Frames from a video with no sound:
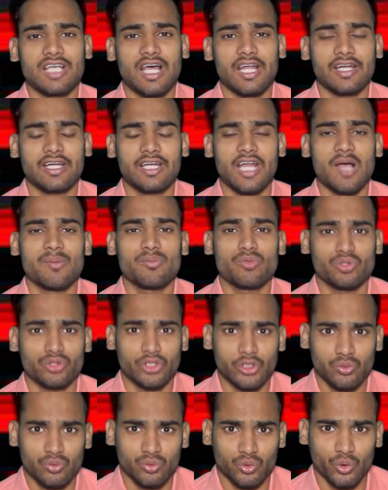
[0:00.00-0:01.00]
सारे नामों
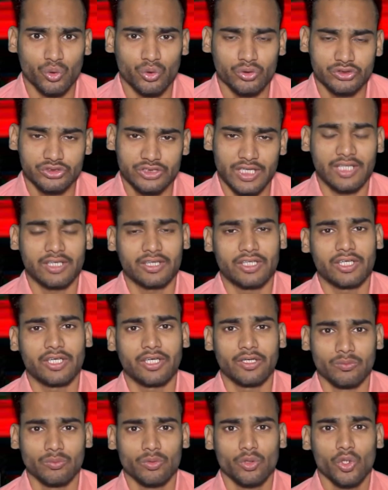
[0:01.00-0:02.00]
से उनको जानते
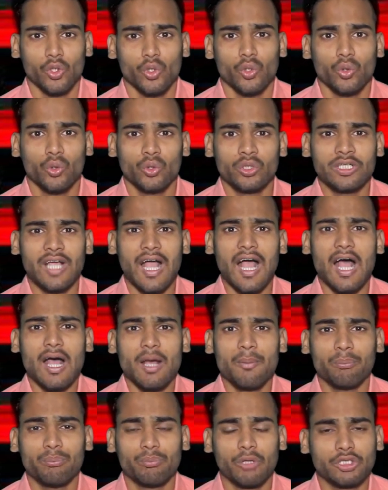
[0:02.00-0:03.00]
हैं उनका
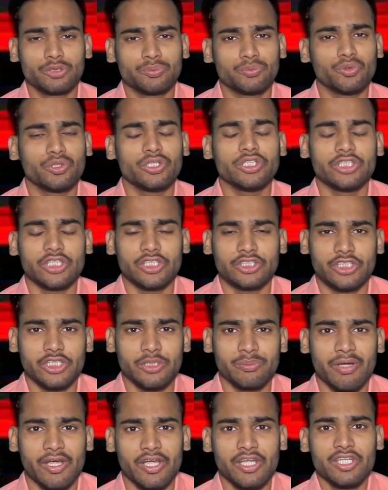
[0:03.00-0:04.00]
भोजपुरी
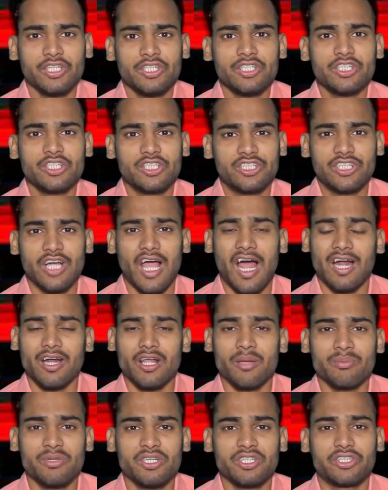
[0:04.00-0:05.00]
इंडस्ट्री में
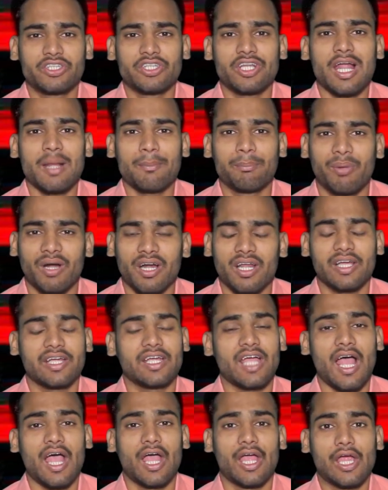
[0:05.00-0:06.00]
स्टार्टअप इतना बढ़
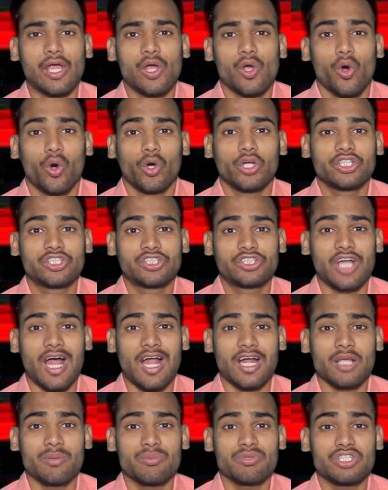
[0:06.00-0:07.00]
गया है और
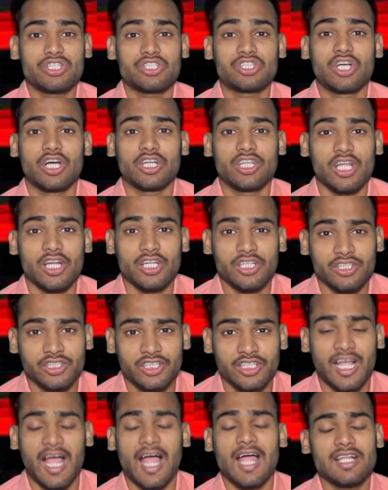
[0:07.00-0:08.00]
स्टार्टअप इस कदर
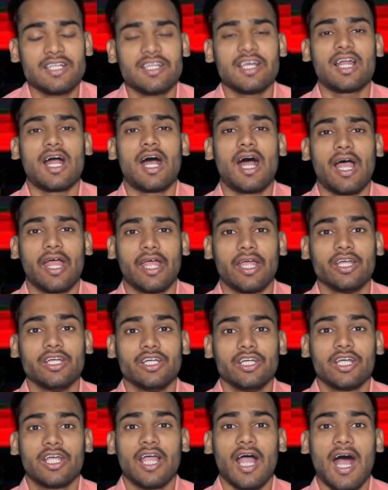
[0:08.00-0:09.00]
दिखाई दे रहा है
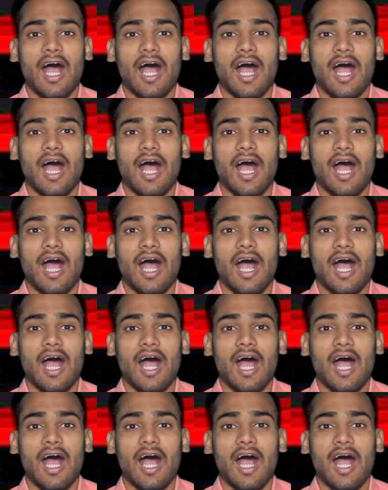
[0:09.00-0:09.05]
कि